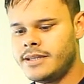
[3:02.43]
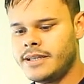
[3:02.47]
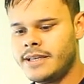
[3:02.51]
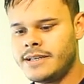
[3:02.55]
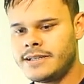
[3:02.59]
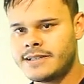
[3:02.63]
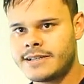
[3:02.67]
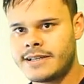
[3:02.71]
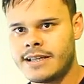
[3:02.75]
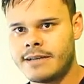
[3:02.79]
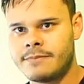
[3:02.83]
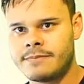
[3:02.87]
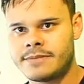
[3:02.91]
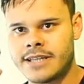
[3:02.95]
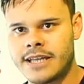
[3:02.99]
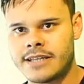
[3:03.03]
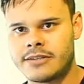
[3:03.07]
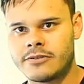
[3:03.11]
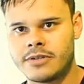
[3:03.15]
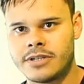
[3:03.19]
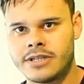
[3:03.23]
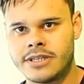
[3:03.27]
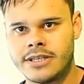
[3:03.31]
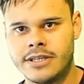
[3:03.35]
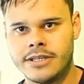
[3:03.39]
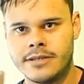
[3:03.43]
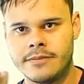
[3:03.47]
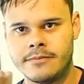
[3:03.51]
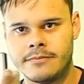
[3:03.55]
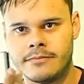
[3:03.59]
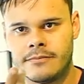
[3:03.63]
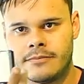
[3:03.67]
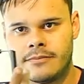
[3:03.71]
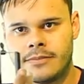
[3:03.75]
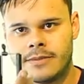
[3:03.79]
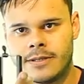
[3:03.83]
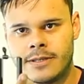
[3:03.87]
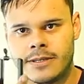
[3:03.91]
tem esse adaptador
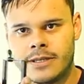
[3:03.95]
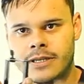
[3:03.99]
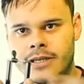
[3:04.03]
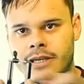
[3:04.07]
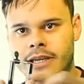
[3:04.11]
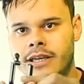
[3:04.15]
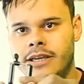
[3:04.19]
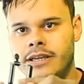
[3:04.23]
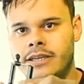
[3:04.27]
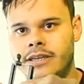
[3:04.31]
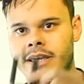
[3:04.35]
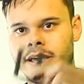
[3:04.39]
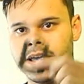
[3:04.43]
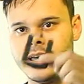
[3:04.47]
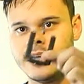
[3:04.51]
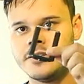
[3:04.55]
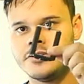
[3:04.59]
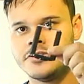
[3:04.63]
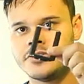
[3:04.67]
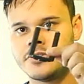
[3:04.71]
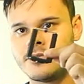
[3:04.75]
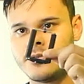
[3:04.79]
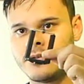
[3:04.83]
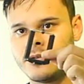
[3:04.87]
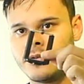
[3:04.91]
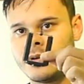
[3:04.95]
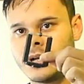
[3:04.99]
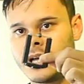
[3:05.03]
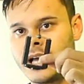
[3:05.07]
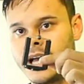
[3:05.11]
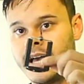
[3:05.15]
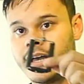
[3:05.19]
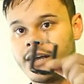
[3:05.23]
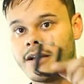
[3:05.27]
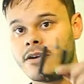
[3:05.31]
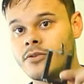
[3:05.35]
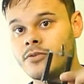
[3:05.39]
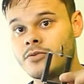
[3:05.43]
aqui, que é de
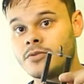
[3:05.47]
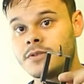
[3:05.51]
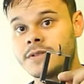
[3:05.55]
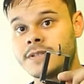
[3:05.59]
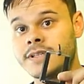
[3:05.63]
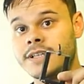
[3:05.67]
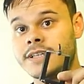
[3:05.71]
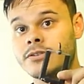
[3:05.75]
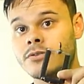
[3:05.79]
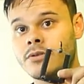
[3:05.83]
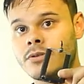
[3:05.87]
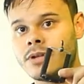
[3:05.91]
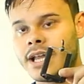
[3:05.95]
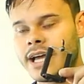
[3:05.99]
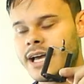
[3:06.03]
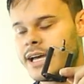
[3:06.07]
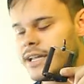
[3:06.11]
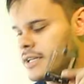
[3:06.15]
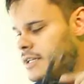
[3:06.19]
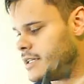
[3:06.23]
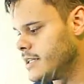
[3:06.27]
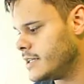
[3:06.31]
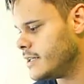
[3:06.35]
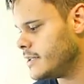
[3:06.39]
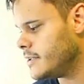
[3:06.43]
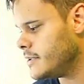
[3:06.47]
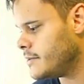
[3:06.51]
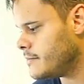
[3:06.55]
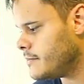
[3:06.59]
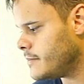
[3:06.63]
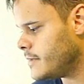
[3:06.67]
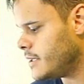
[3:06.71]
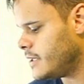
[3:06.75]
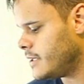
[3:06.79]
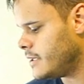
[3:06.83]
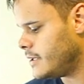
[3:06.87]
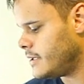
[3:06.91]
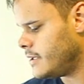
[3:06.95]
colocar o celular
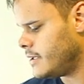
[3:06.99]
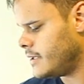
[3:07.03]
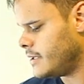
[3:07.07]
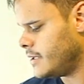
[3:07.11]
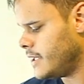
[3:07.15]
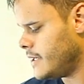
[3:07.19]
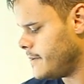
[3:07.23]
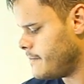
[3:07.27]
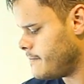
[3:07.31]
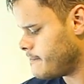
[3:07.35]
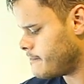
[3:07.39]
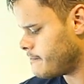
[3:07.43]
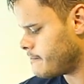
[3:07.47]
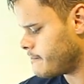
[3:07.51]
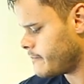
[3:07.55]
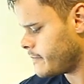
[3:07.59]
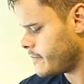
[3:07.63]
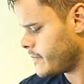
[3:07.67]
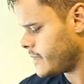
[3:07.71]
nele, né?